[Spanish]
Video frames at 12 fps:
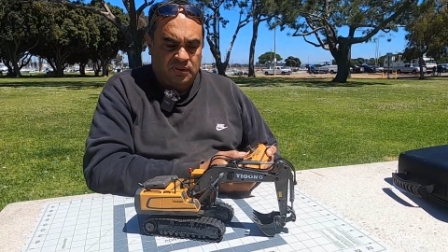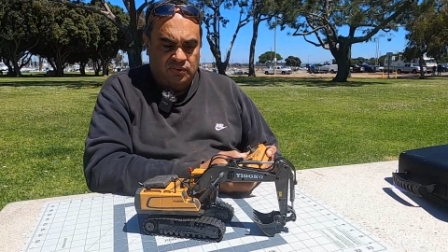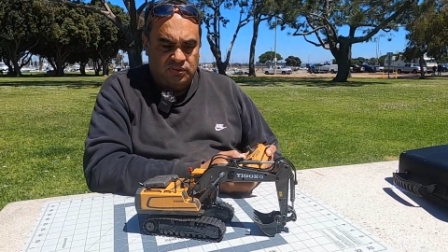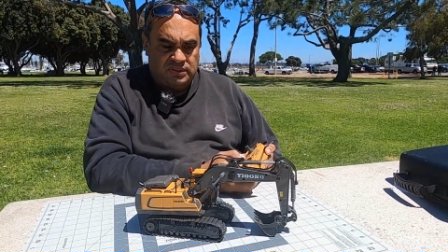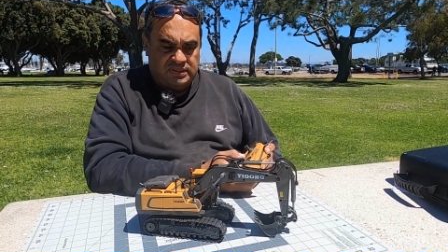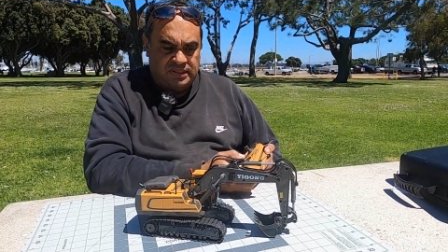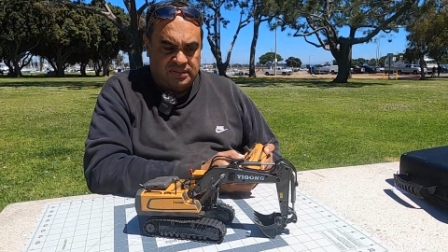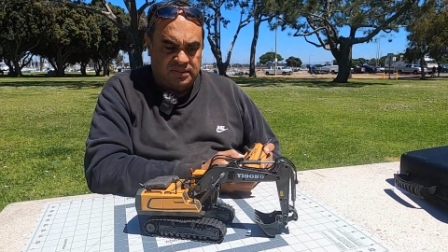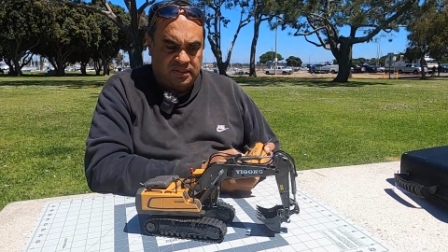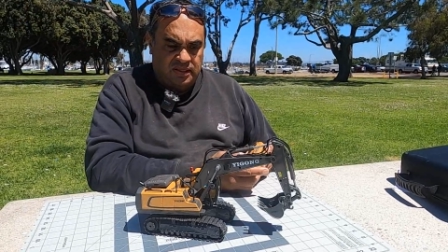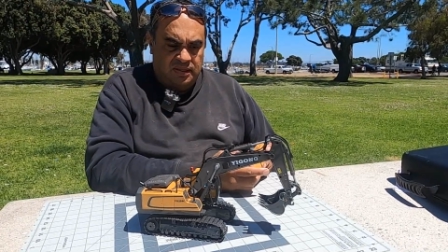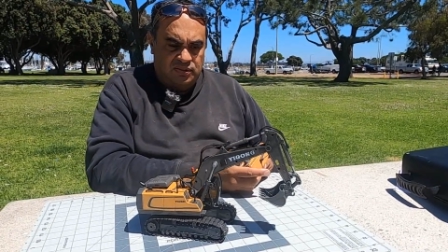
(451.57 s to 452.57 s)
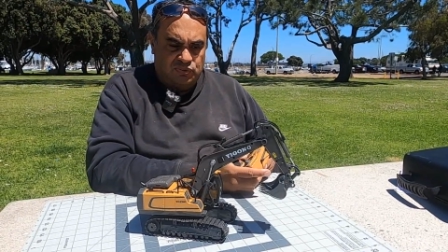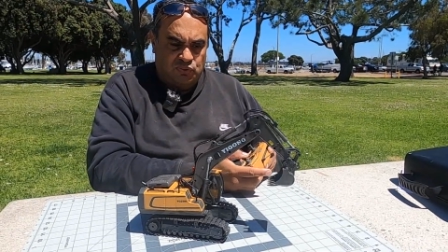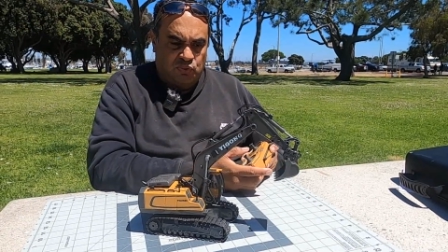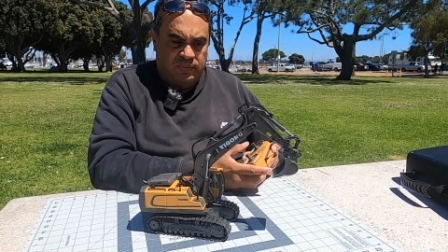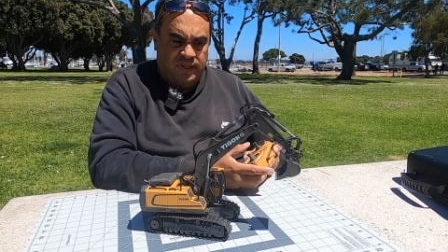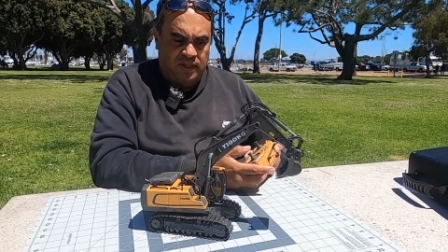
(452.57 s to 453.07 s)
Entonces es
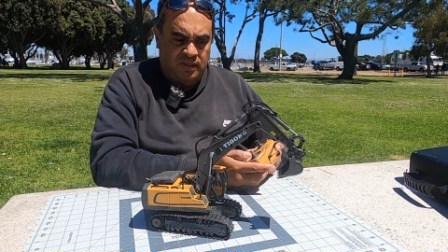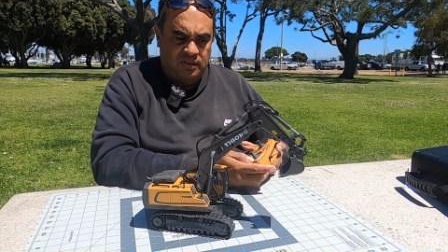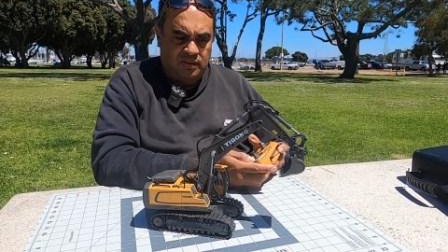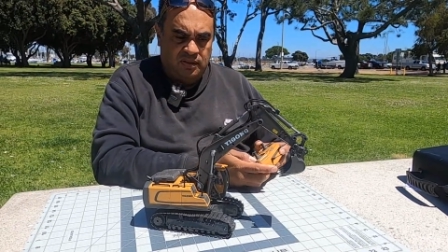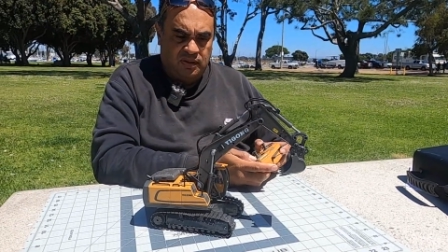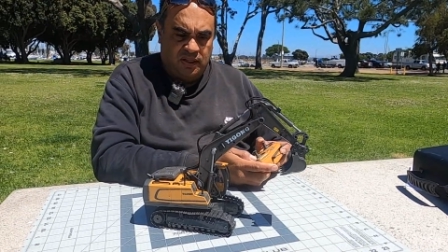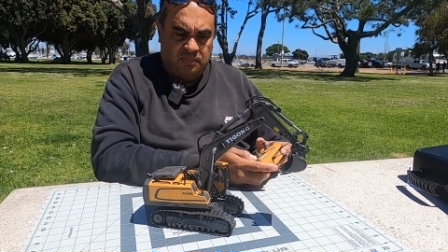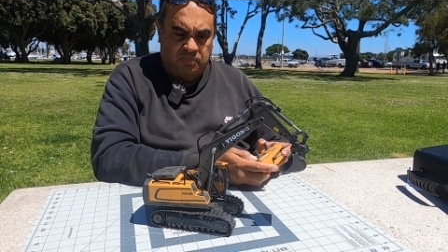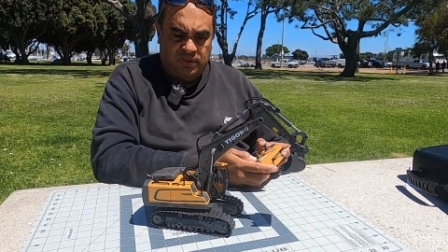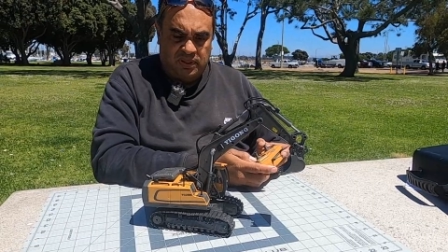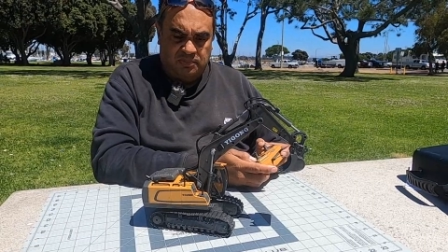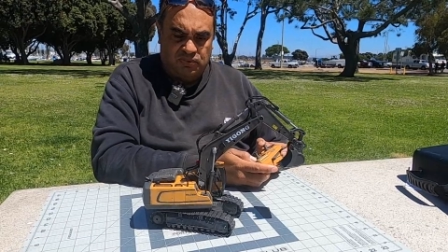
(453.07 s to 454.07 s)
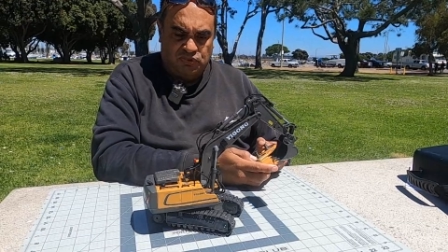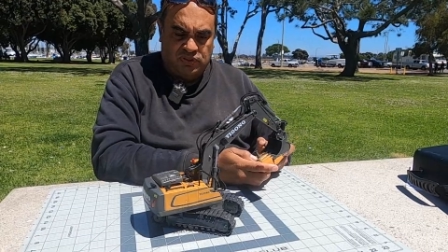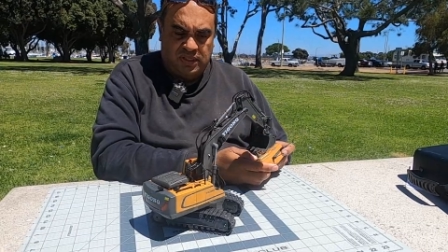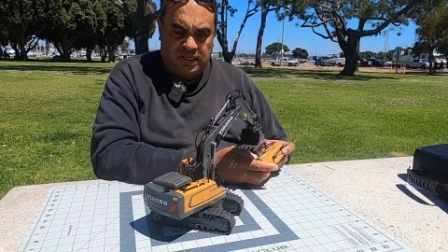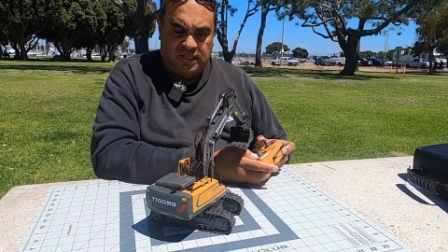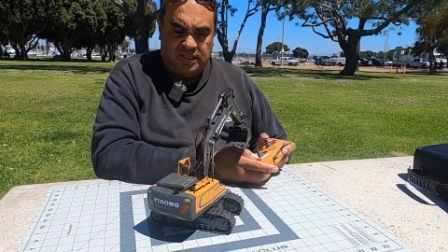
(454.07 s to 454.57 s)
sube, ahí podríamos
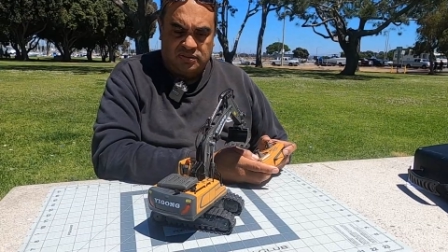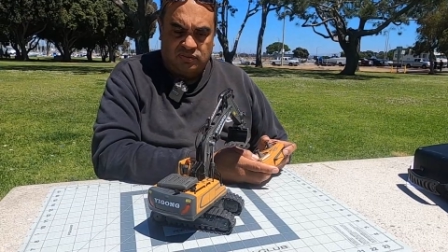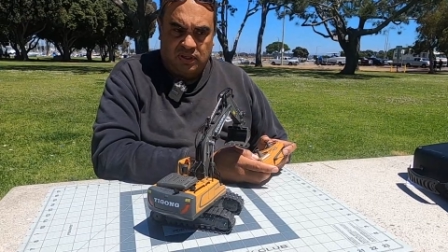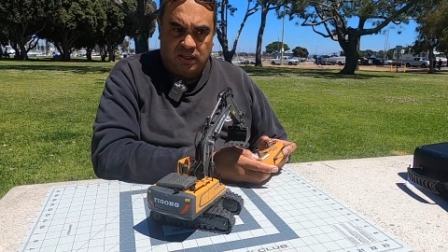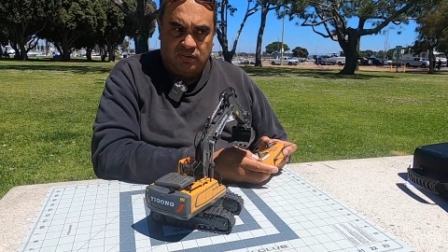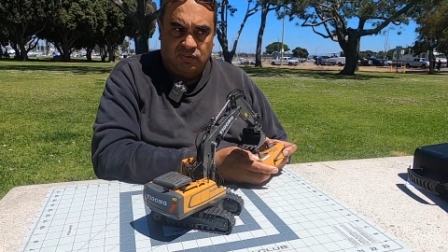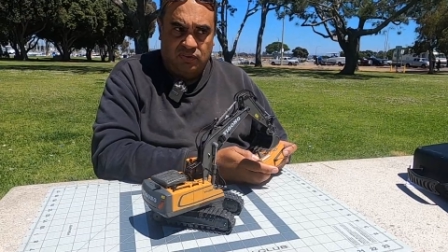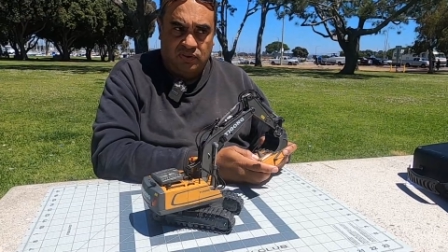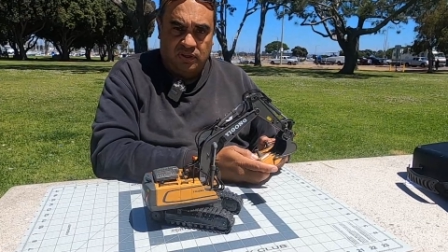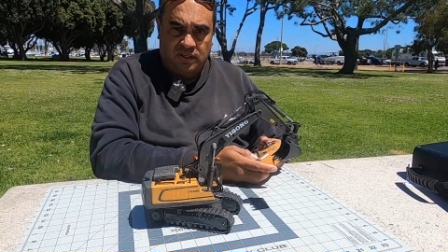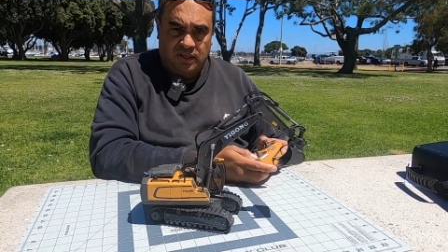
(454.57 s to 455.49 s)
girar hacia un lado,